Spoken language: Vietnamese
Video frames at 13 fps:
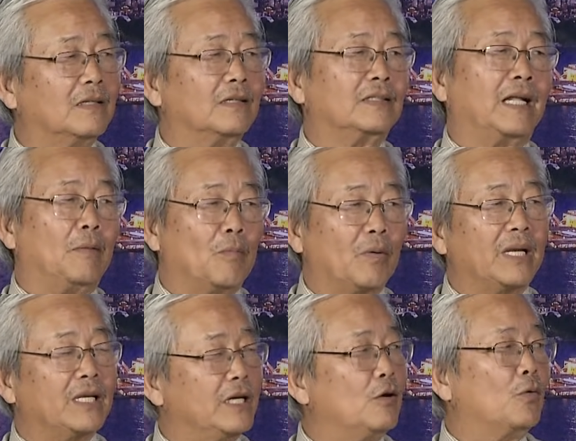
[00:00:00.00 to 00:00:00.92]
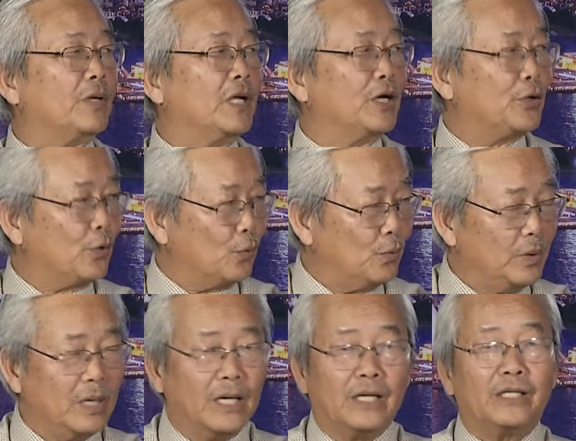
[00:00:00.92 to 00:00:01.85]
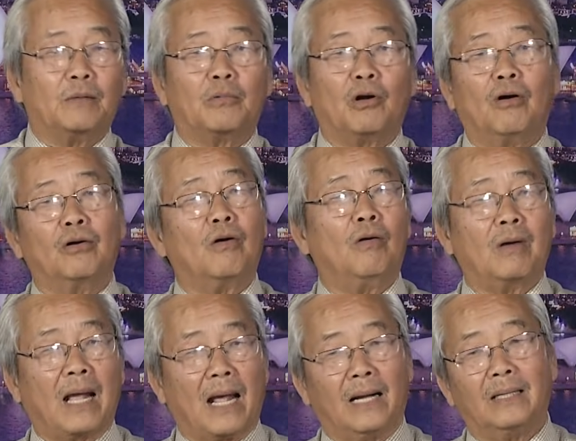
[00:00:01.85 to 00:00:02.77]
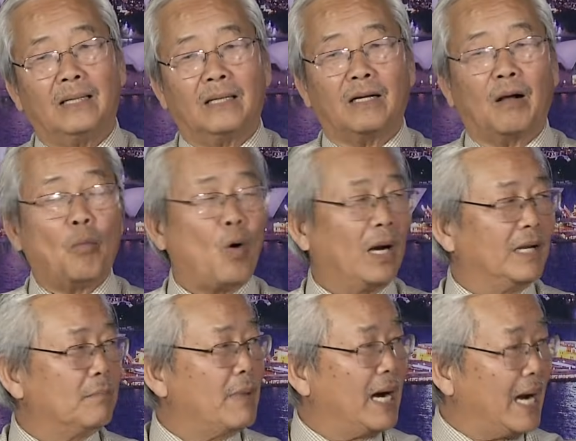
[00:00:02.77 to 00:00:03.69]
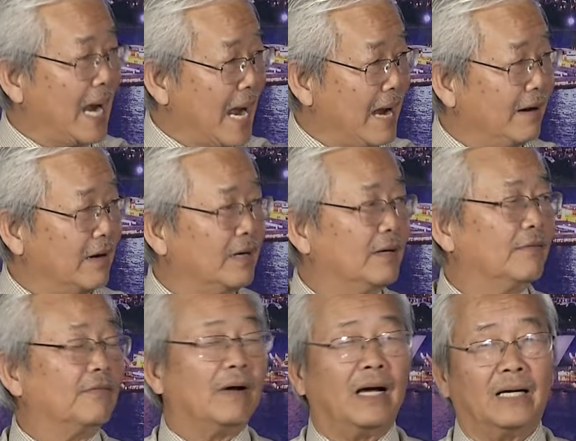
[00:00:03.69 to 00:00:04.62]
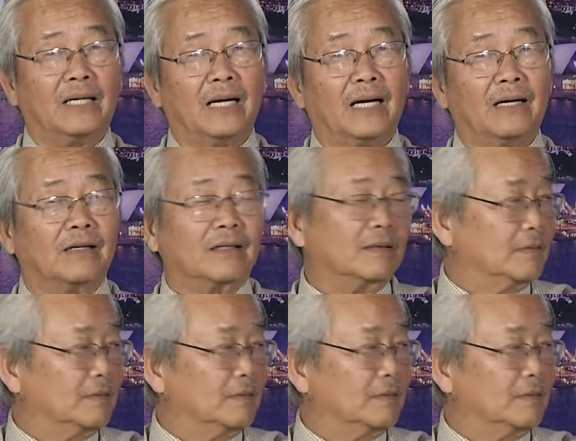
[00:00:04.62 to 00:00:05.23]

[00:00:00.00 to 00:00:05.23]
ờ, theo một cái chế độ dân chủ trong đó có cả ờ, Cộng hòa Liên bang Nga và ờ,